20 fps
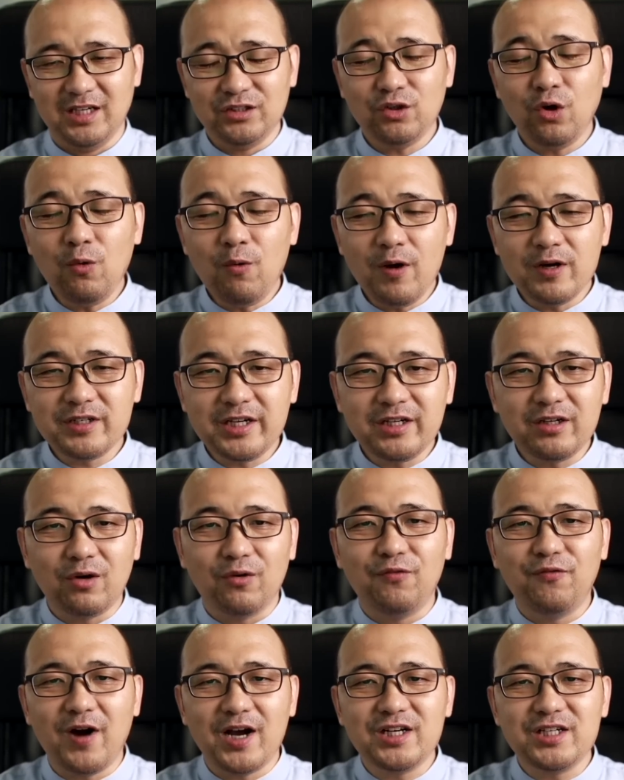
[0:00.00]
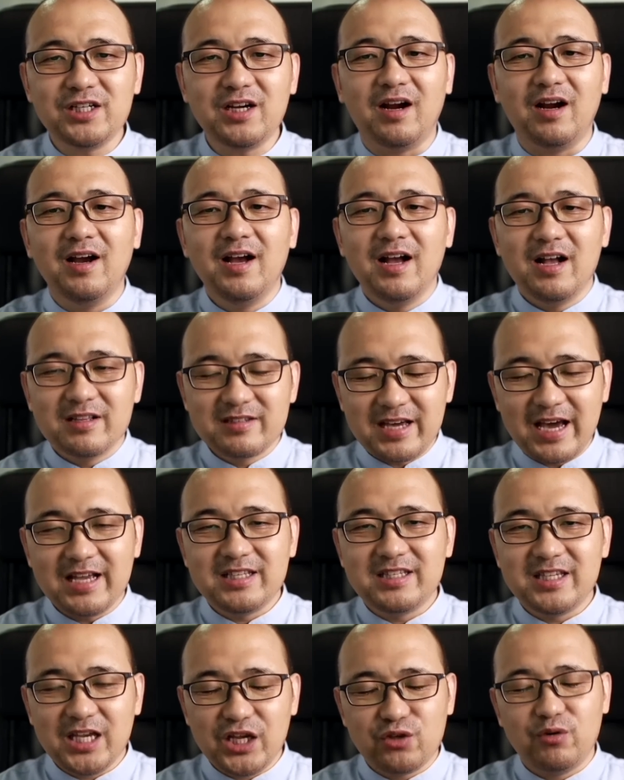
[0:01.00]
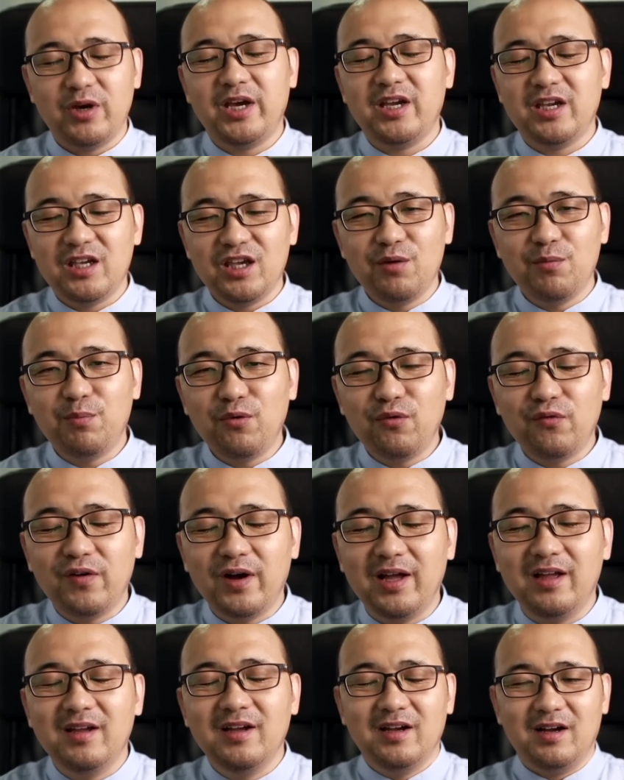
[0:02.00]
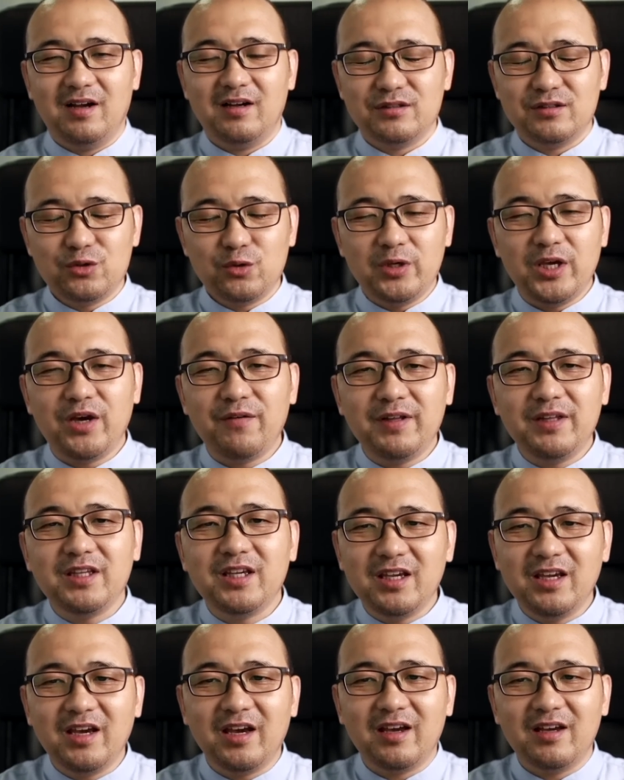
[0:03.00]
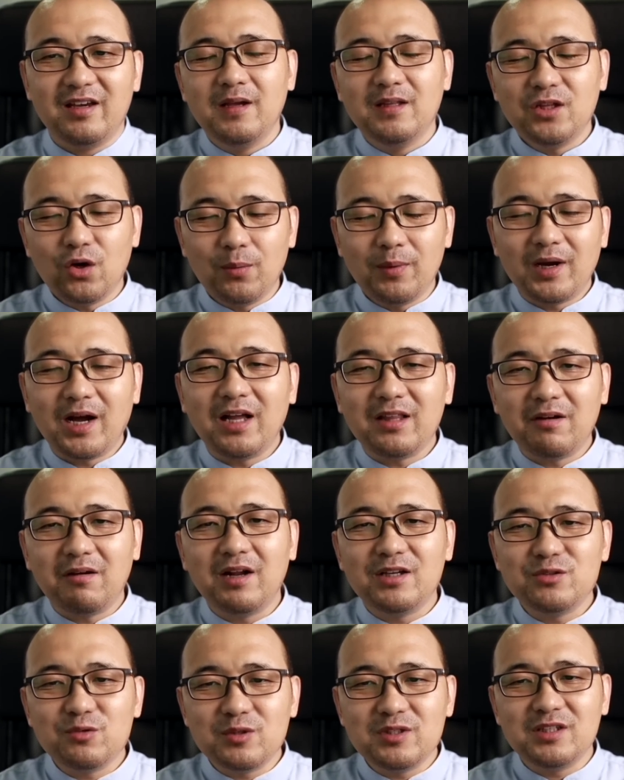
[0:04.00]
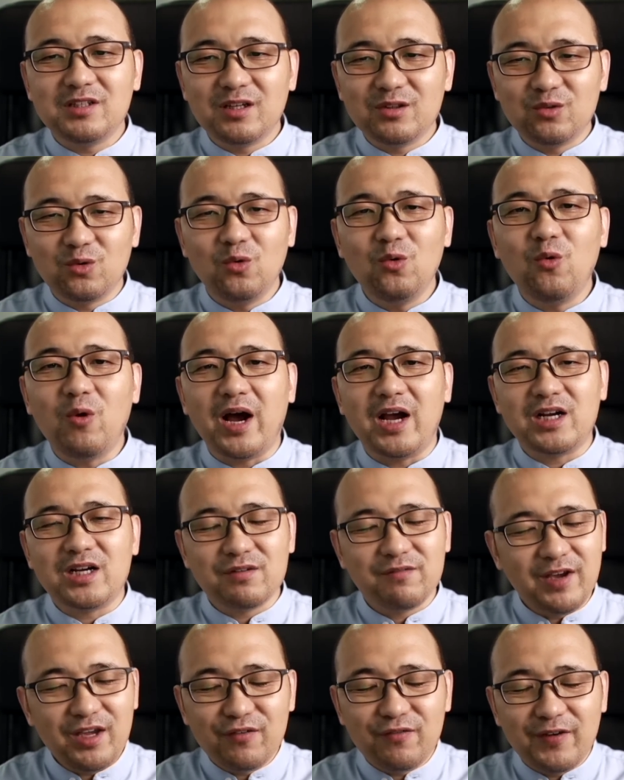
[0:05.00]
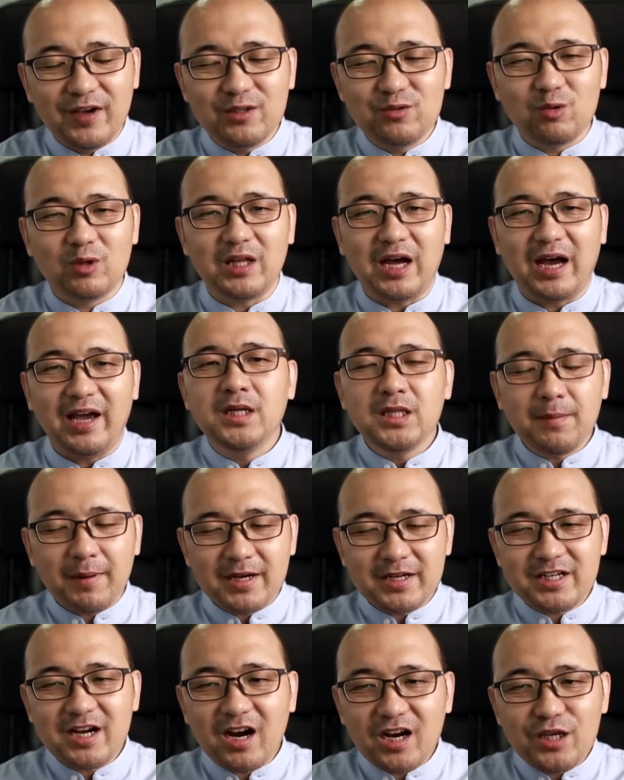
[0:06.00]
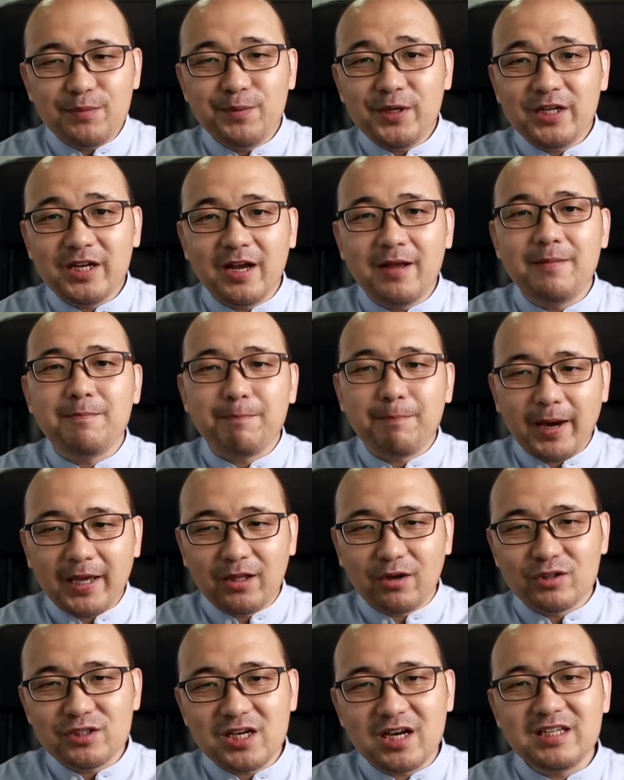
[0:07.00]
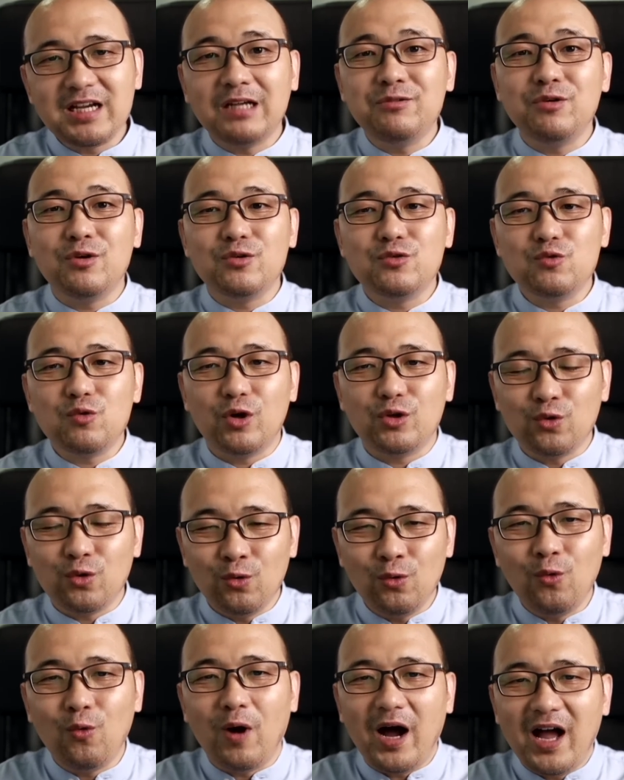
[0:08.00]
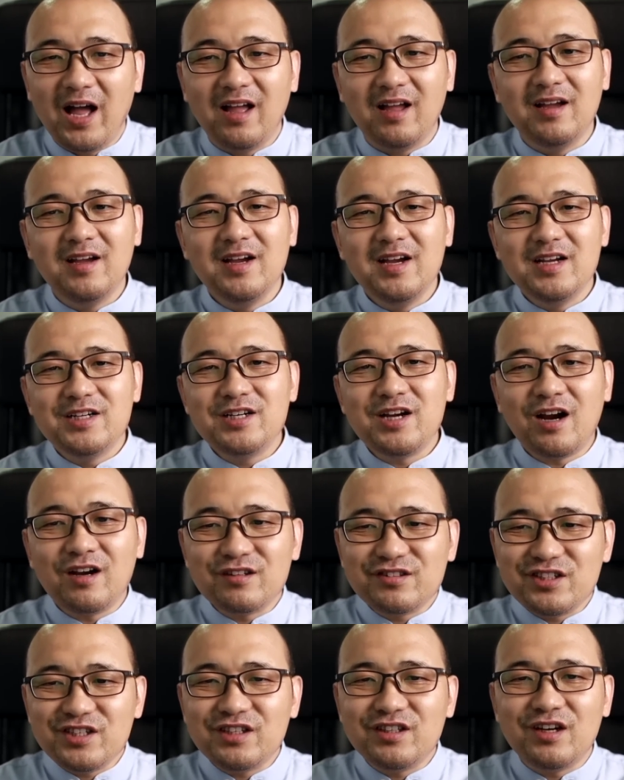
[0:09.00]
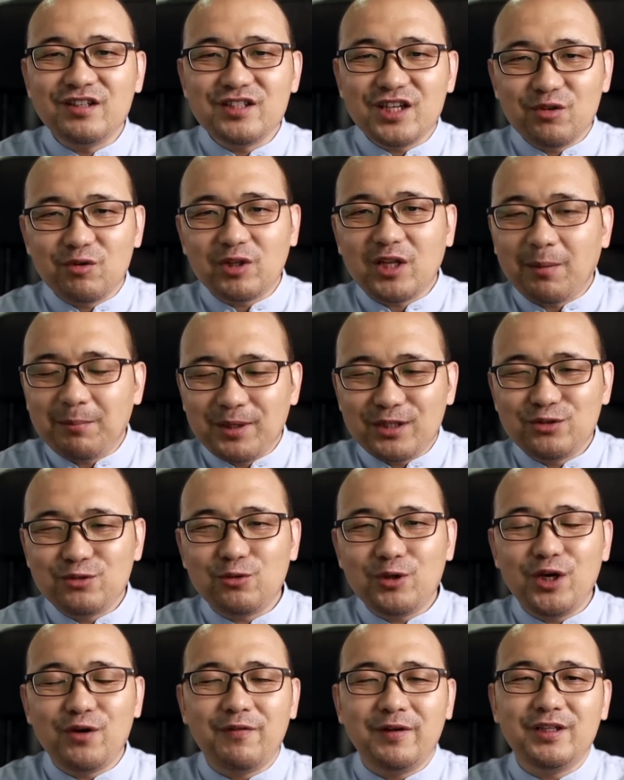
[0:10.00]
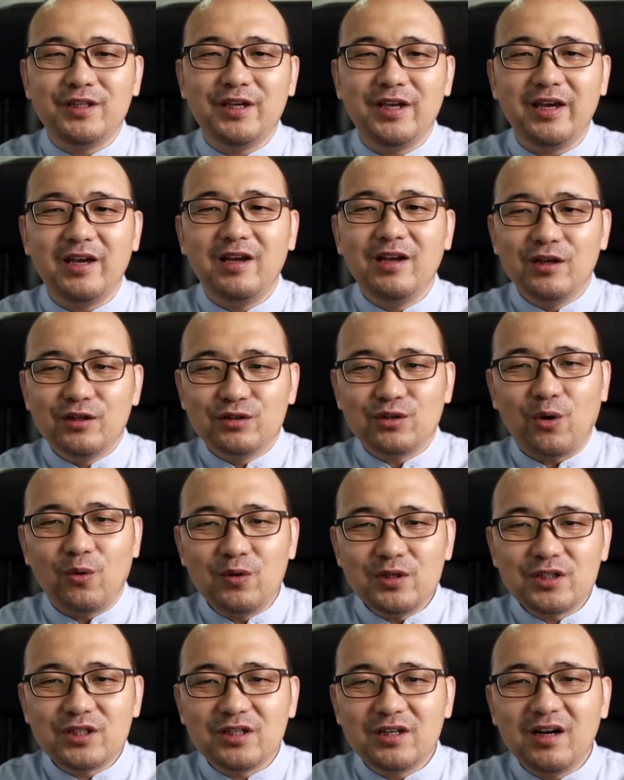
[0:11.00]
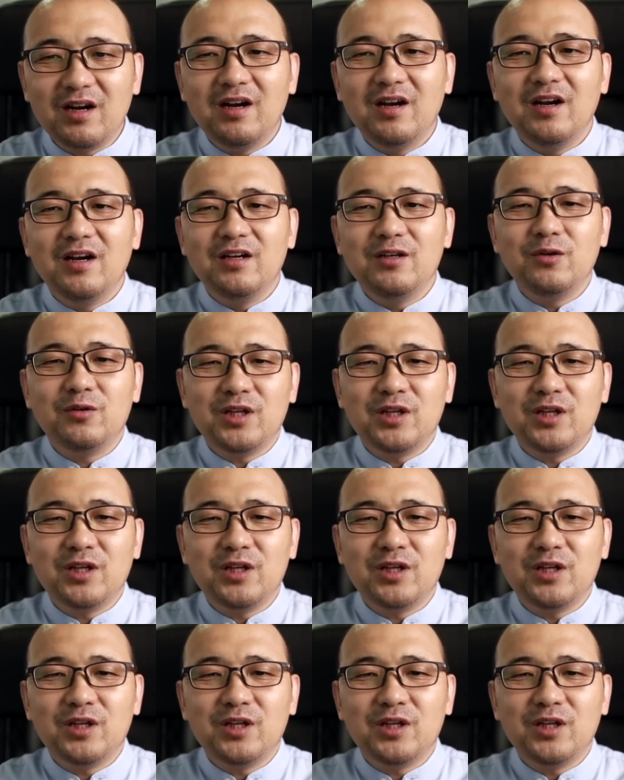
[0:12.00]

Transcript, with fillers: 通过这种方式再解决一部分就业问题，那我们看到了最近的农管是为非作歹，那么这样一批人派到乡下去做农管，这样既能解决他们的就业问题，同时又